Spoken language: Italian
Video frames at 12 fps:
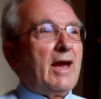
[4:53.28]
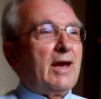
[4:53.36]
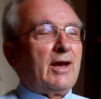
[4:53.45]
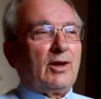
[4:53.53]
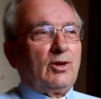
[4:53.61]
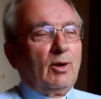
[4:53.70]

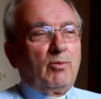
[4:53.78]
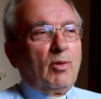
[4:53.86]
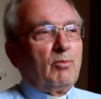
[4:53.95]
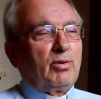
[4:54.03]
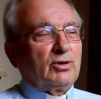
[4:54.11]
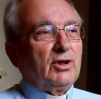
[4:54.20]
E dopo
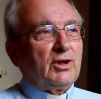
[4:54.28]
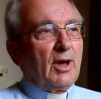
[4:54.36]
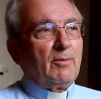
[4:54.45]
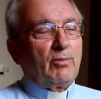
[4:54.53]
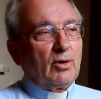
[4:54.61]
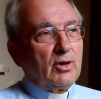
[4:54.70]
un po' di
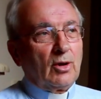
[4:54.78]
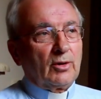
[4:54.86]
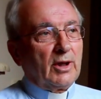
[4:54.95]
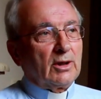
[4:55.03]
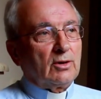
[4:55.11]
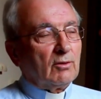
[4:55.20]
tempo gli ho
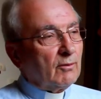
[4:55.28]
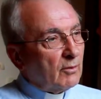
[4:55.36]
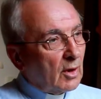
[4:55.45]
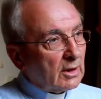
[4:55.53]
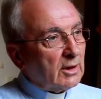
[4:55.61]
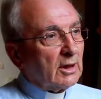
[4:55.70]
detto,
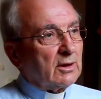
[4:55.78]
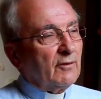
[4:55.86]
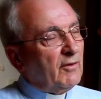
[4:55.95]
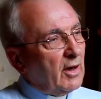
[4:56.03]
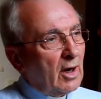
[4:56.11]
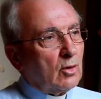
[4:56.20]
guardate,
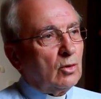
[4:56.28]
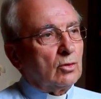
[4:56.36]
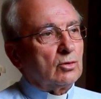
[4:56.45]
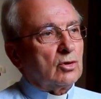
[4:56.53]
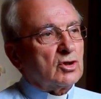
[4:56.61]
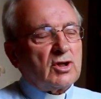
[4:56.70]
vi
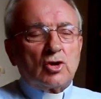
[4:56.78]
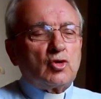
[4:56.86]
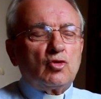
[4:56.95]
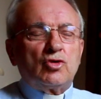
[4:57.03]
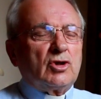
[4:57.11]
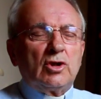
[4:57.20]
racconto, sta
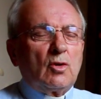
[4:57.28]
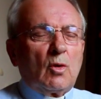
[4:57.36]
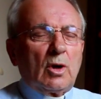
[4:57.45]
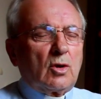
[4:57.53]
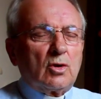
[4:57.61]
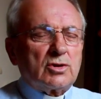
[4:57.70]
succedendo
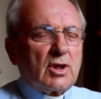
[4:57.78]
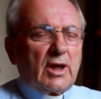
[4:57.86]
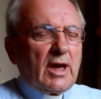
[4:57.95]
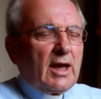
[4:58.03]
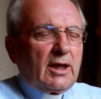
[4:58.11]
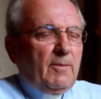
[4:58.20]
qualcosa
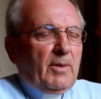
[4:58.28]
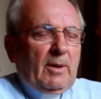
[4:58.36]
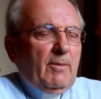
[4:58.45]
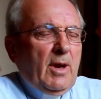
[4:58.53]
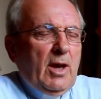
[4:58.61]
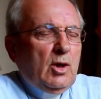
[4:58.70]
che anche per
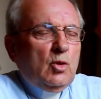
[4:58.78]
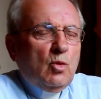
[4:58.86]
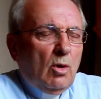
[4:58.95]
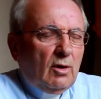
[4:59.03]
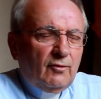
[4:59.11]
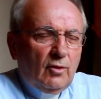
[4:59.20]
me è
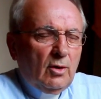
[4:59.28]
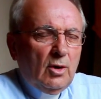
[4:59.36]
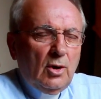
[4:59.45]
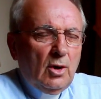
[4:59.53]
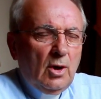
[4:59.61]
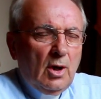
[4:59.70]
nuovo.
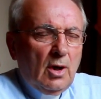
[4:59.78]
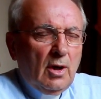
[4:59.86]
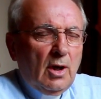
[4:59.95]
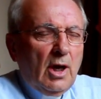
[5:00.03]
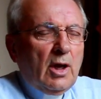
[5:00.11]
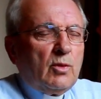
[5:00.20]

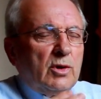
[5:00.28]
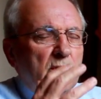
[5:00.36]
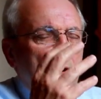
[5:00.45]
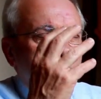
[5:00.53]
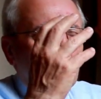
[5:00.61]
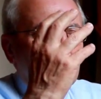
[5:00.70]
E
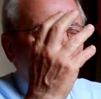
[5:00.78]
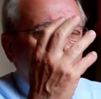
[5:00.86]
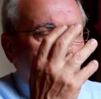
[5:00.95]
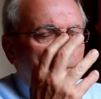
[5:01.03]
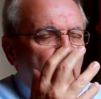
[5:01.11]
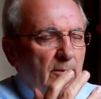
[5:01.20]
quindi ho
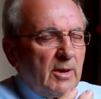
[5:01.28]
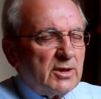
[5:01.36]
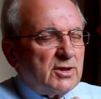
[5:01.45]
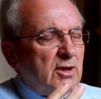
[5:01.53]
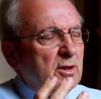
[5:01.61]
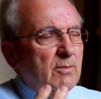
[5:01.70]
detto, per me
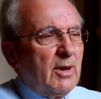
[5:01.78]
c'è di